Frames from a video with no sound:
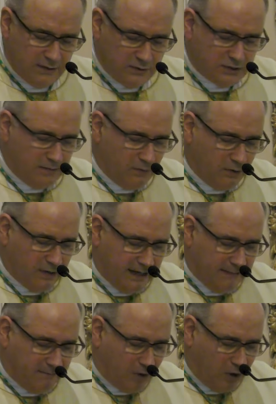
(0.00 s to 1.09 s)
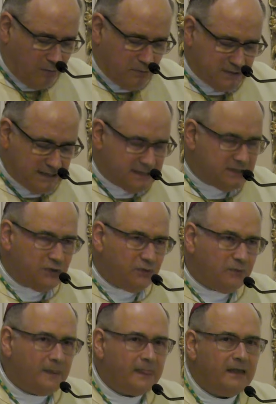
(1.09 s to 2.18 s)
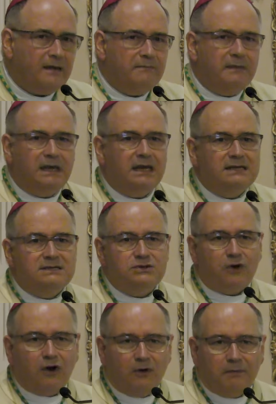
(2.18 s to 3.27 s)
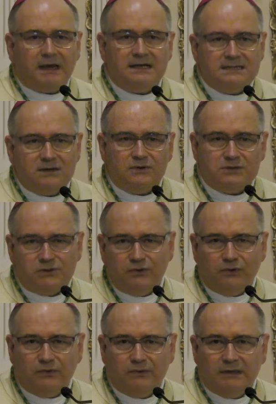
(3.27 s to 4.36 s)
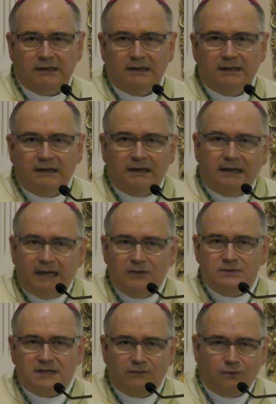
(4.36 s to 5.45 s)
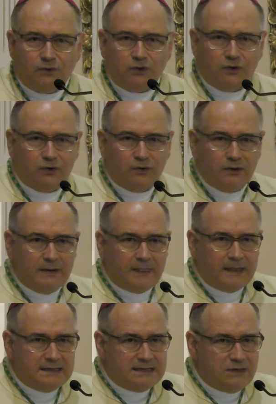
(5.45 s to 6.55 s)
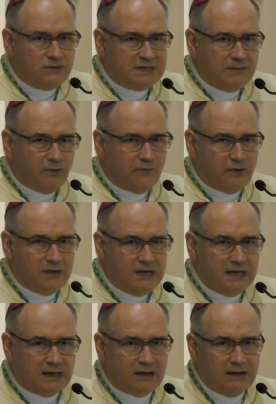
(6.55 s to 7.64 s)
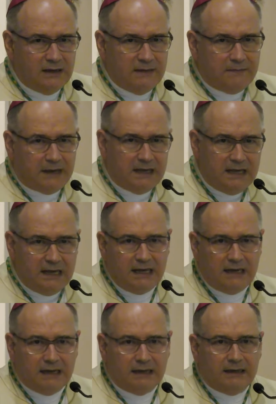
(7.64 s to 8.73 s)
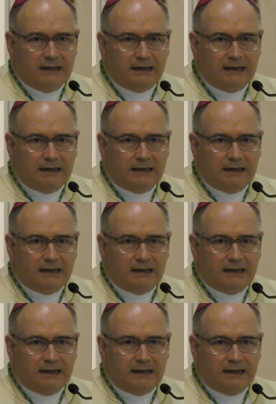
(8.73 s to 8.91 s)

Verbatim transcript: Non seulement il prend possession, mais il se rend présent ce lieu. Et nous savons que si nous aimons venir prier